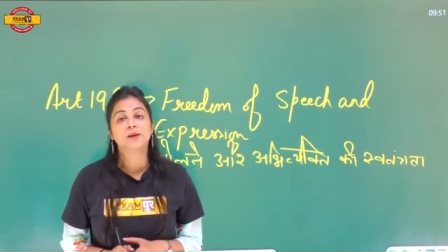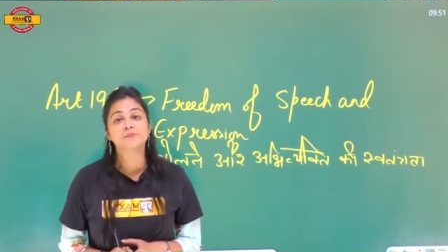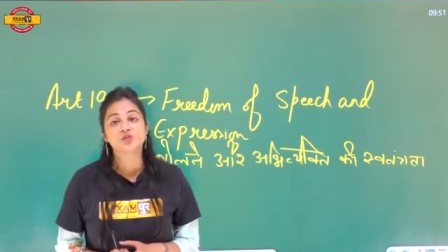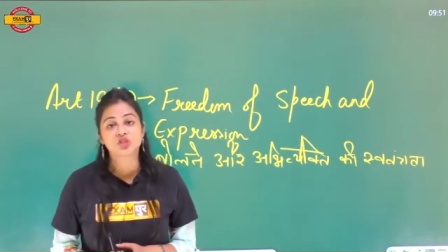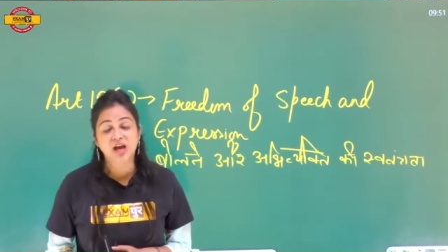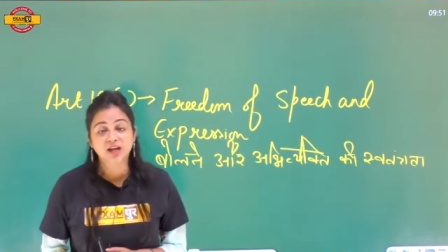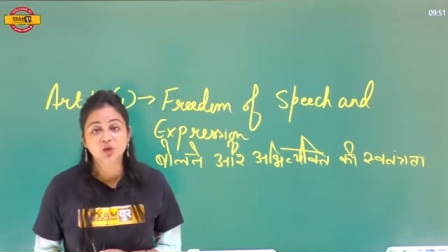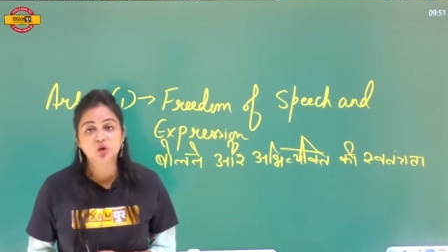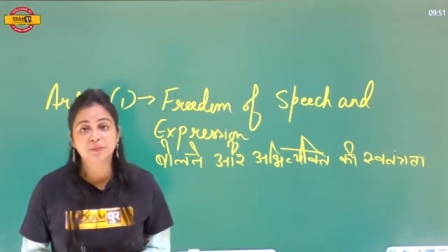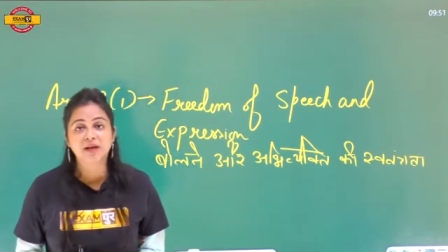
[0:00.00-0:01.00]
अब
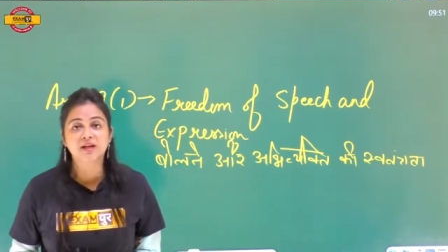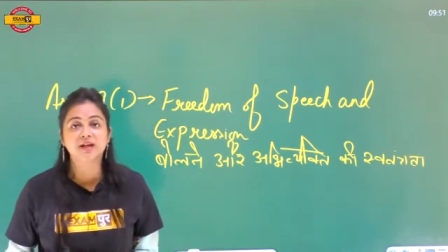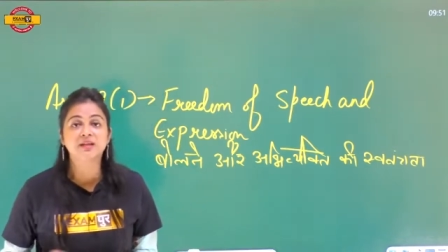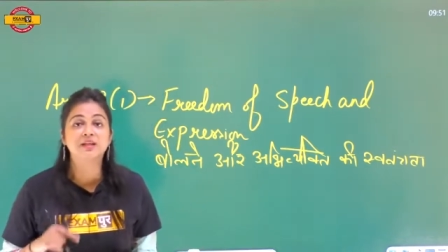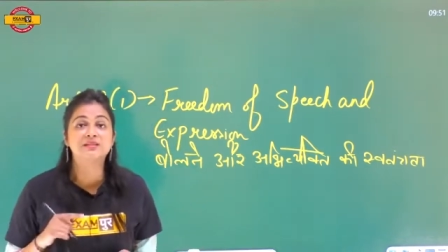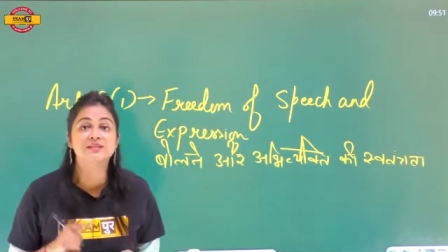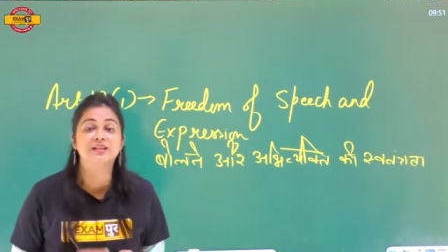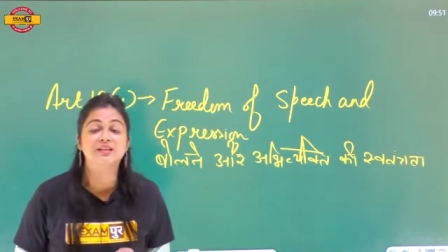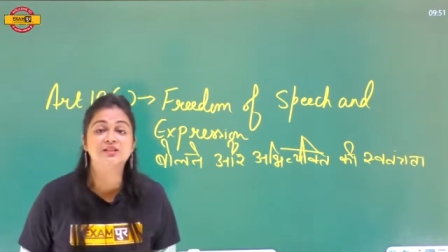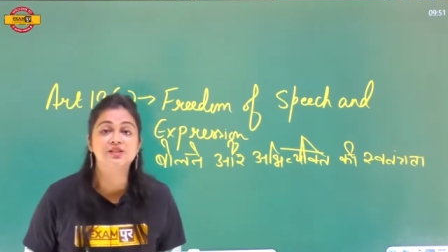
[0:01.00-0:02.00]
जान लो पहले कि ये
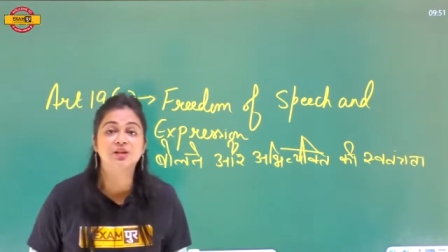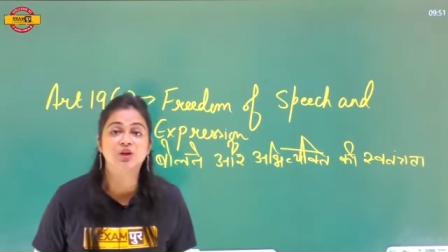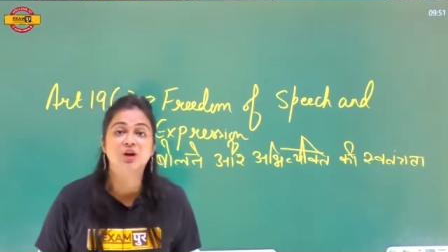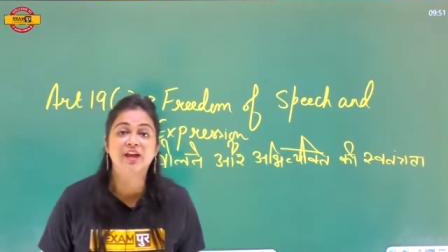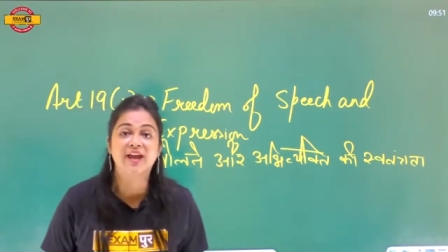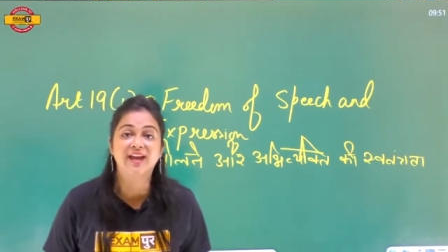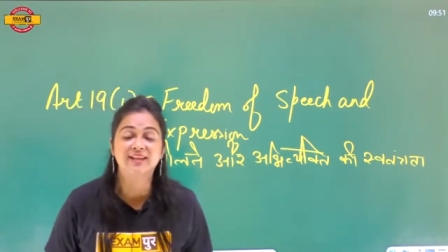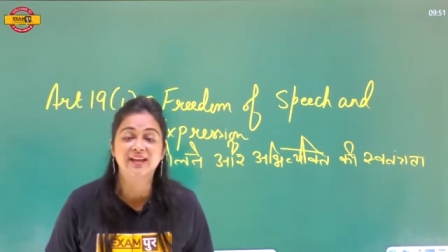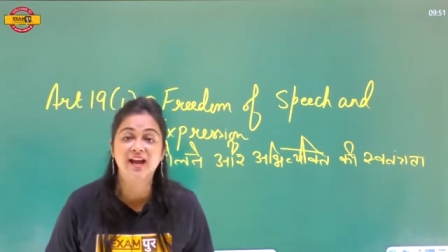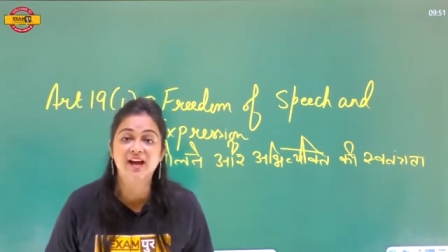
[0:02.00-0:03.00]
सेडिशन लॉ है
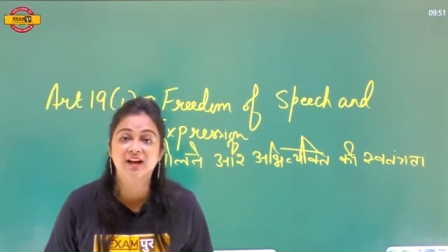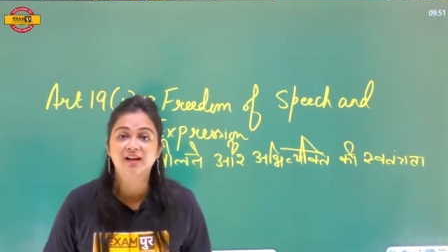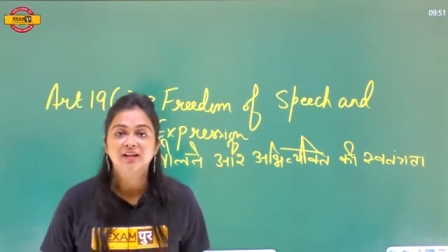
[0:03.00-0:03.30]
क्या